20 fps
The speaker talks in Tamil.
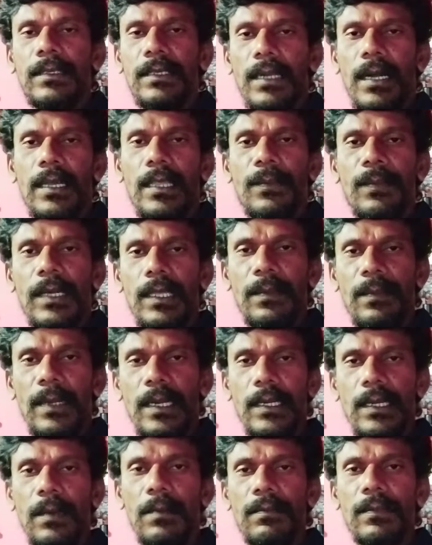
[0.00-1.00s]
ஜாதி மதம்
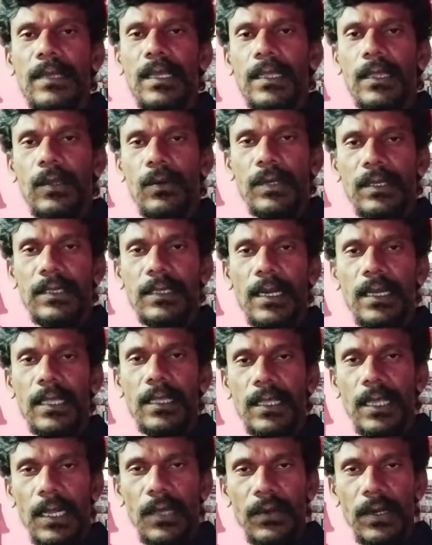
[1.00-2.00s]
வேண்டாம் எந்த ஒரு ஜாதி
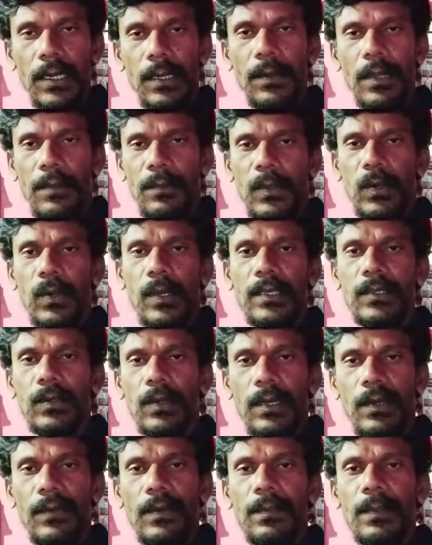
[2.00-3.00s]
தலைவர்களையும் நாம் குறை
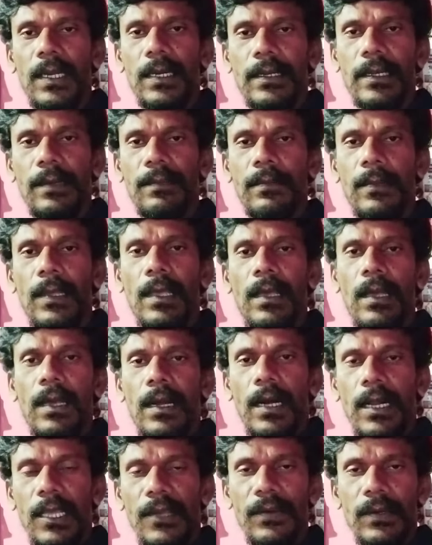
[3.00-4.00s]
சொல்லவும் வேண்டாம்
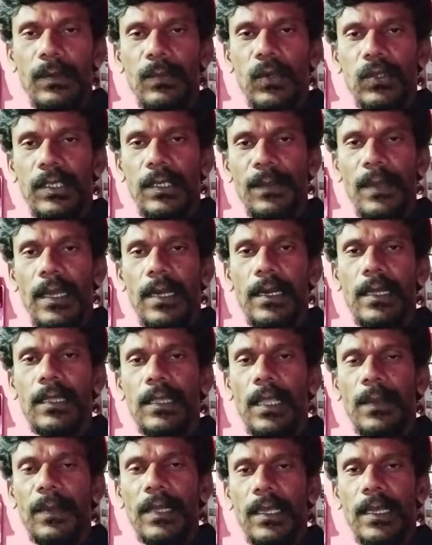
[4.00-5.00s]
அனைவரும் ஒற்றுமையாக
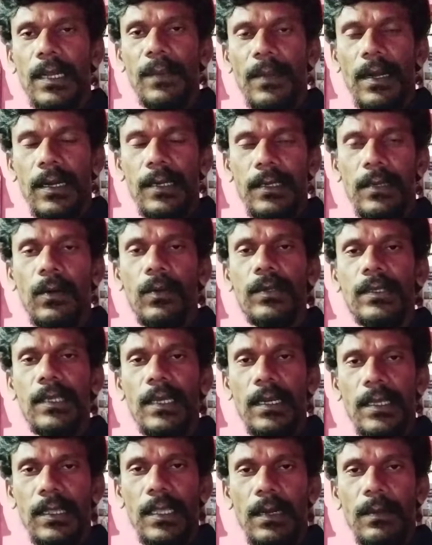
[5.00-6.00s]
தமிழ் இனமாக
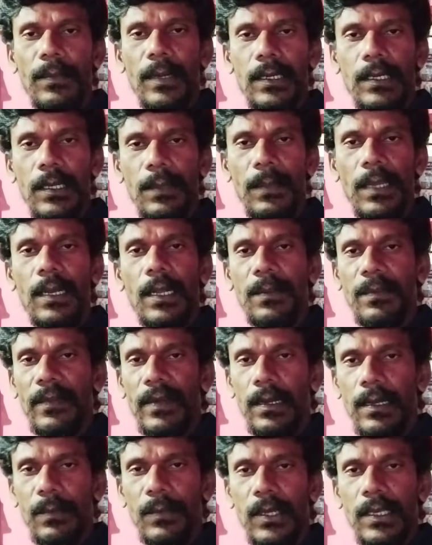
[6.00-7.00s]
ஒன்றிணைந்தால் மட்டுமே நாம்
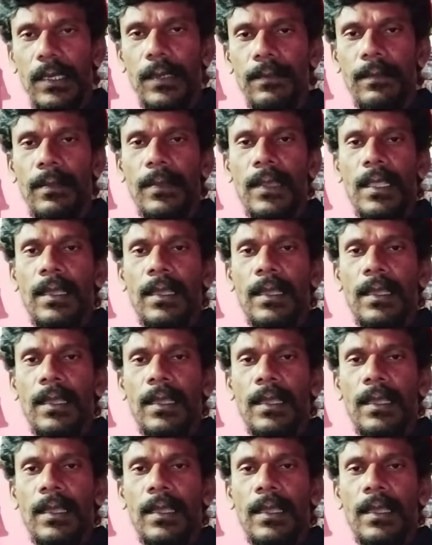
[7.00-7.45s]
வெல்ல முடியும்